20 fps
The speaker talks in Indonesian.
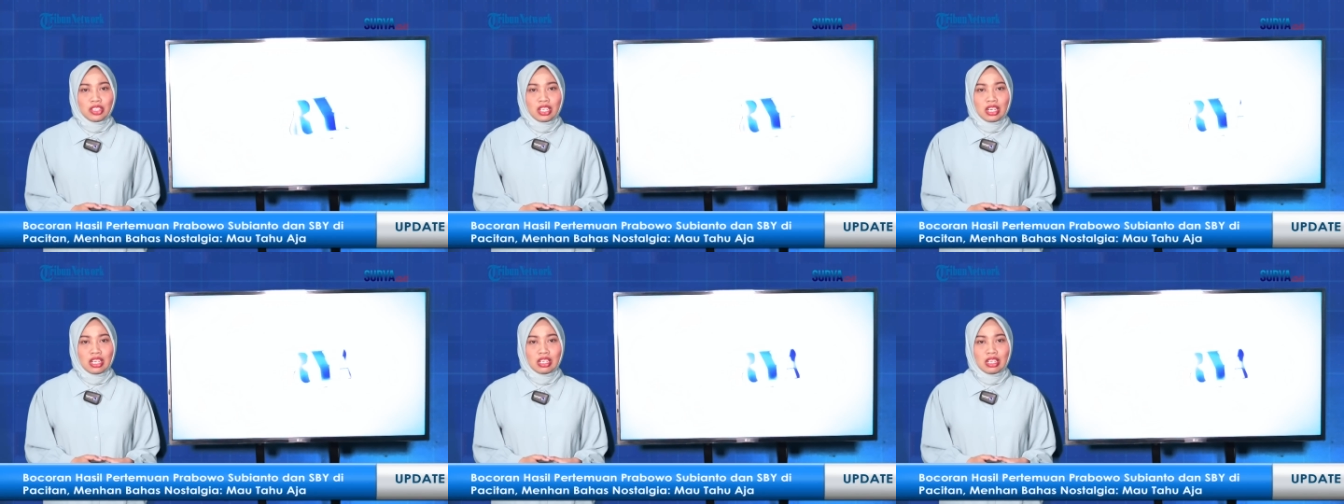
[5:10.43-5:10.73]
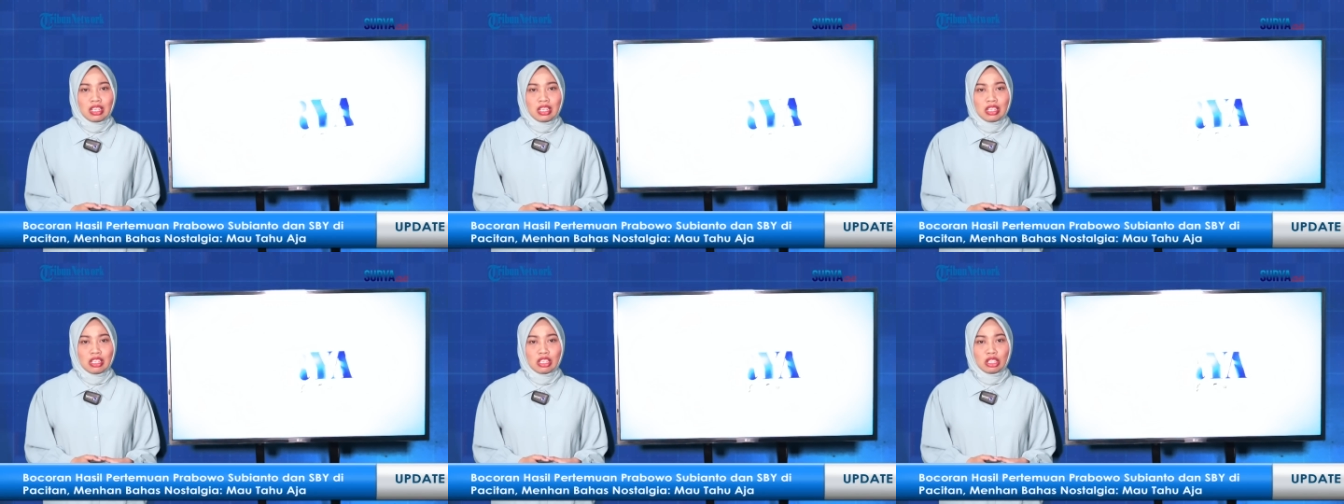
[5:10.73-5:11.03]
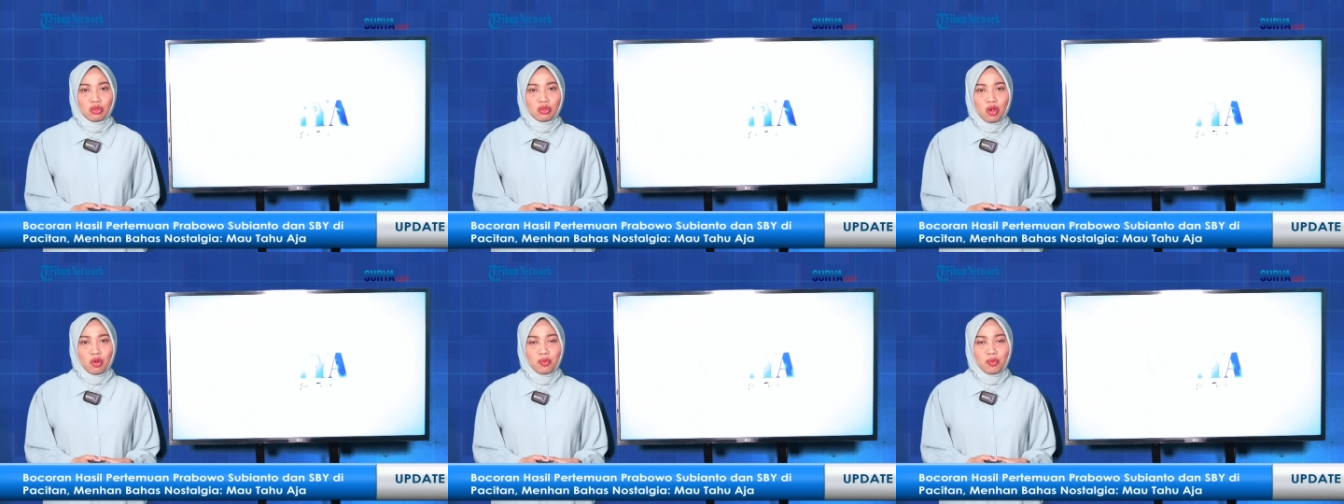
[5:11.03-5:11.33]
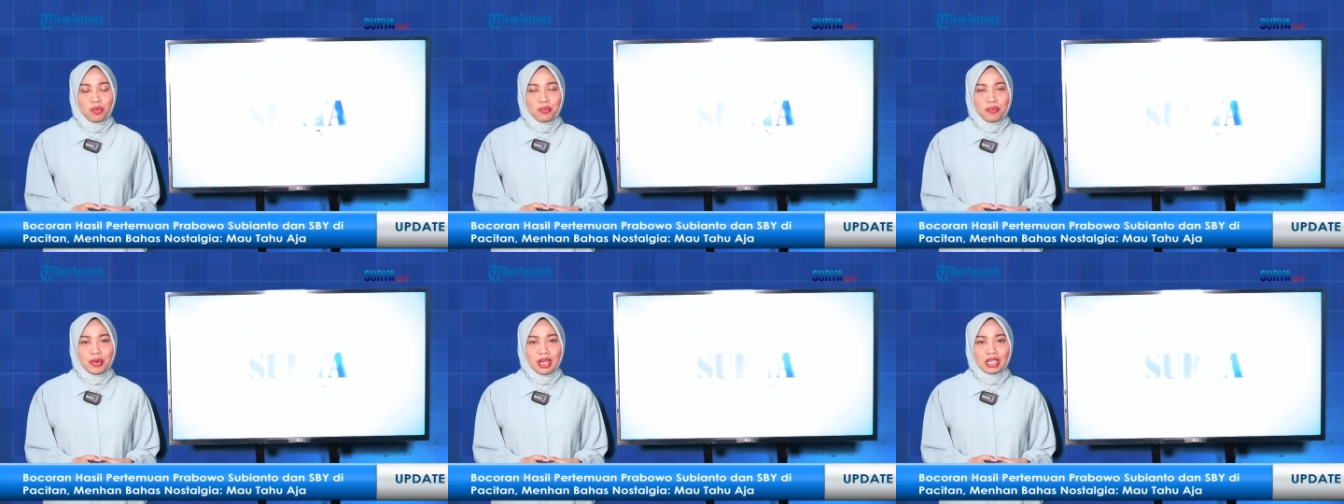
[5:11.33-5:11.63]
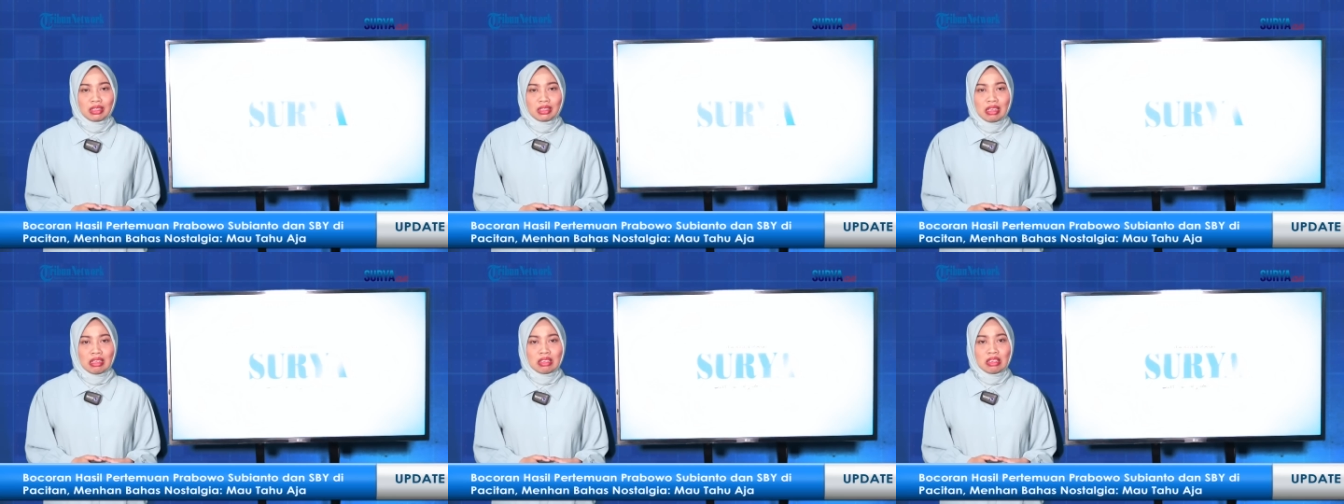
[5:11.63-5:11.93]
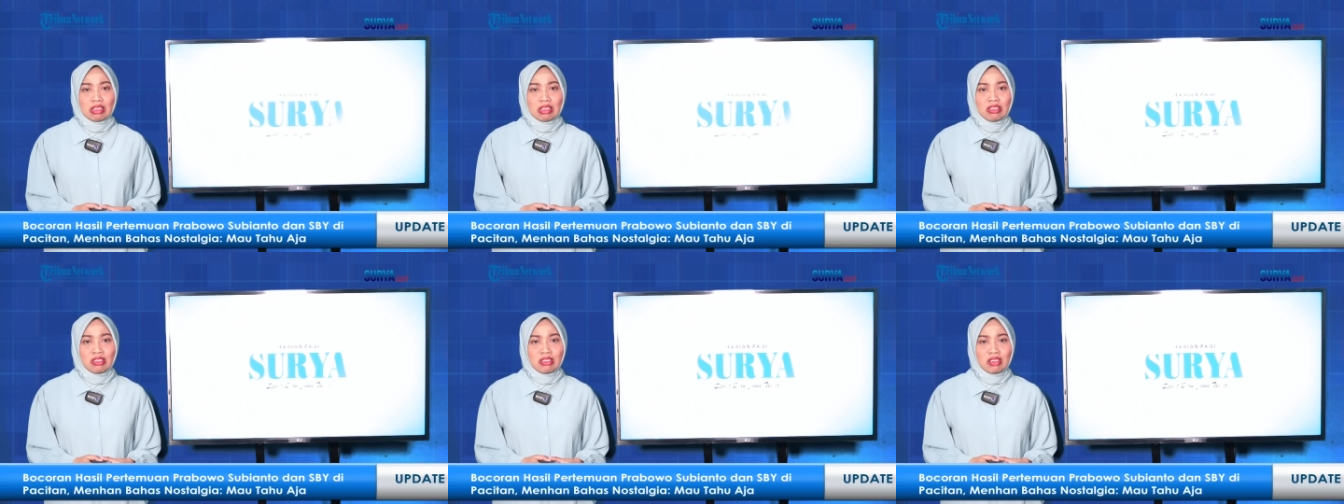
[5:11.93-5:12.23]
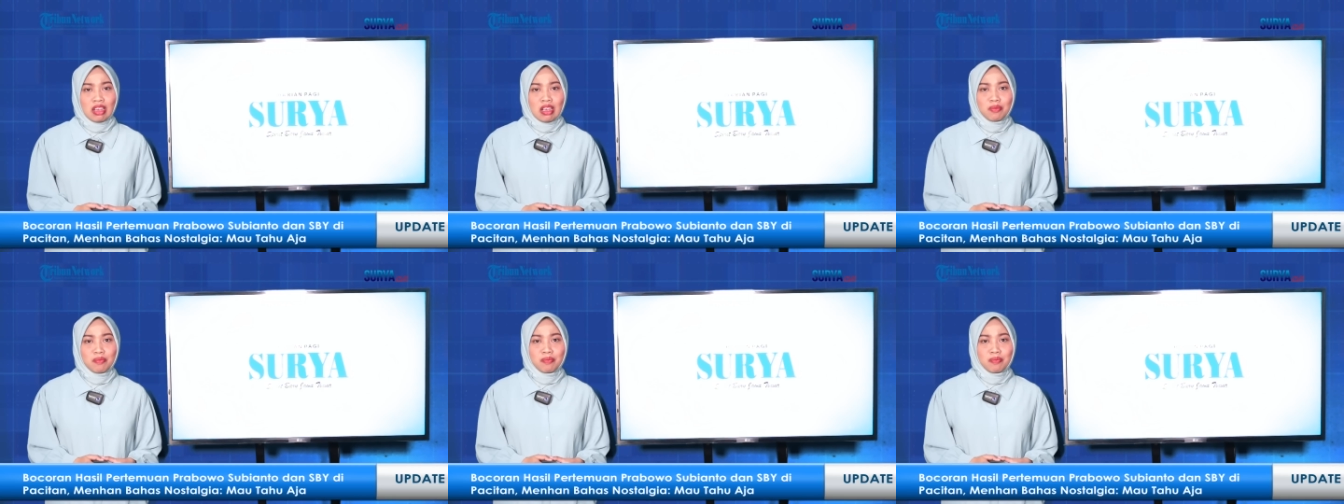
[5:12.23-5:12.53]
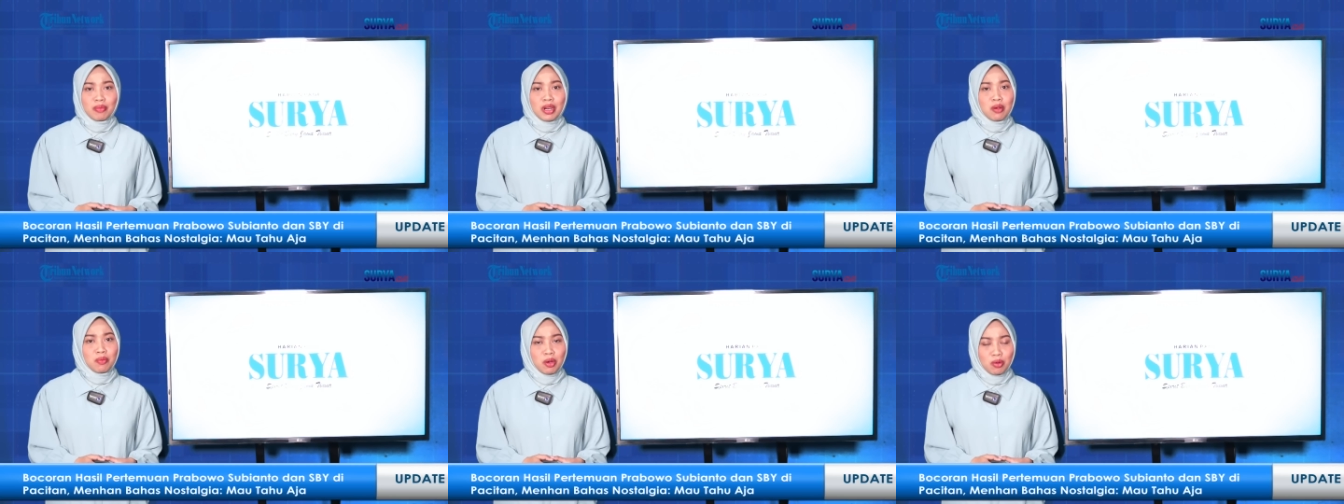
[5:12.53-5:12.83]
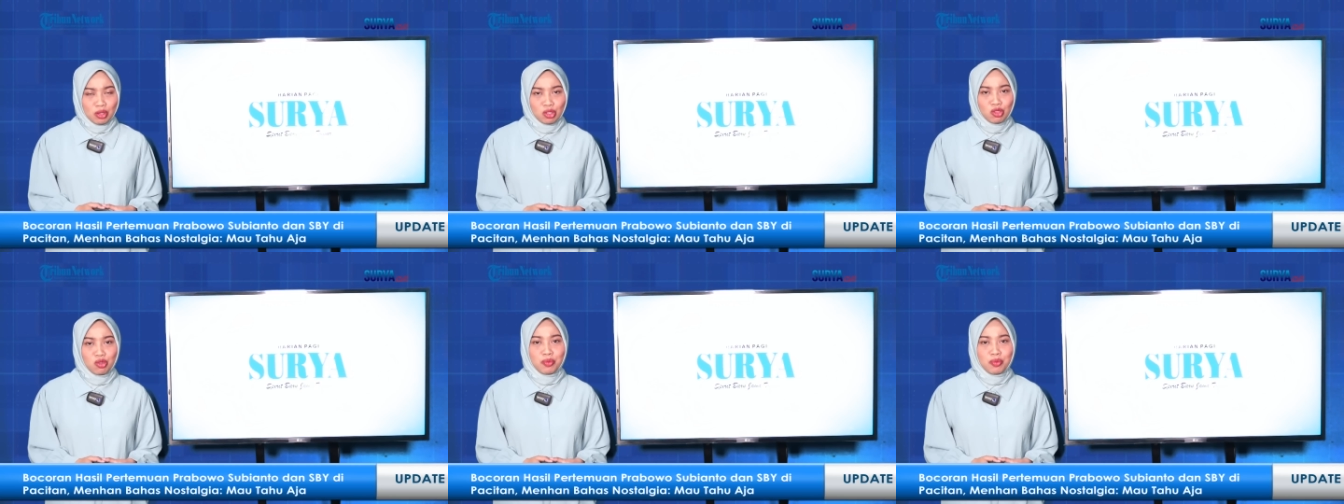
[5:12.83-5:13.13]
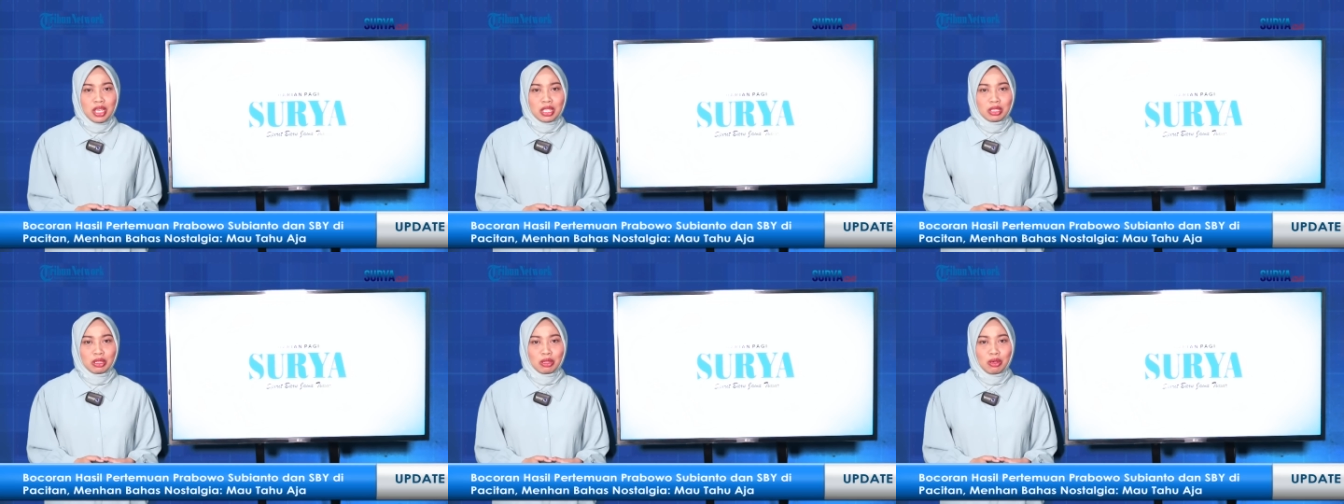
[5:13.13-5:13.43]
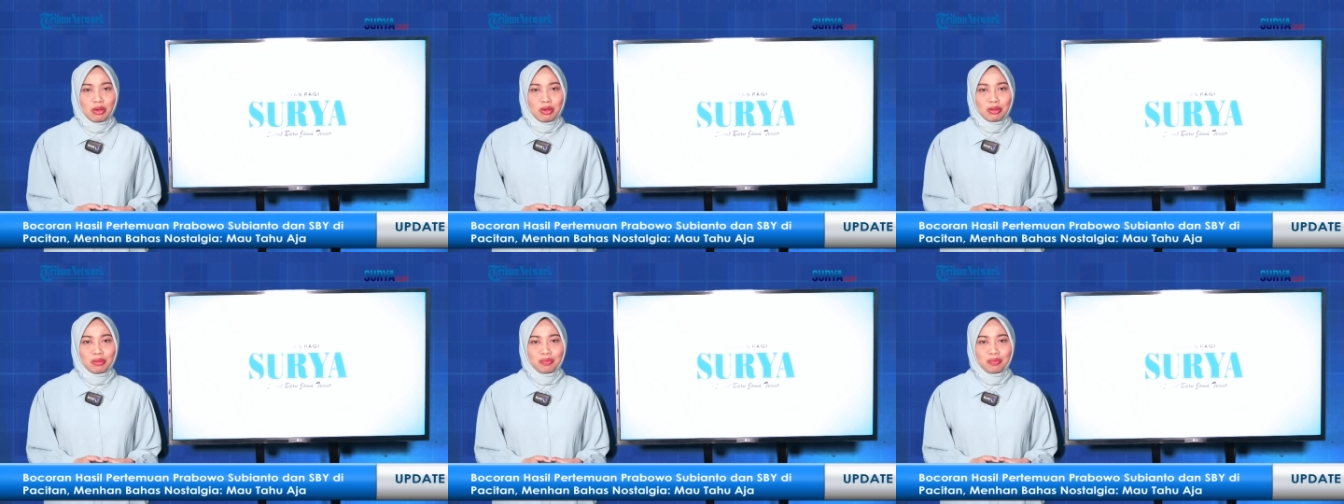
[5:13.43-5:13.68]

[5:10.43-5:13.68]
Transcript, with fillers: dari Ketua Umum Partai Gerindra, Prabowo Subianto.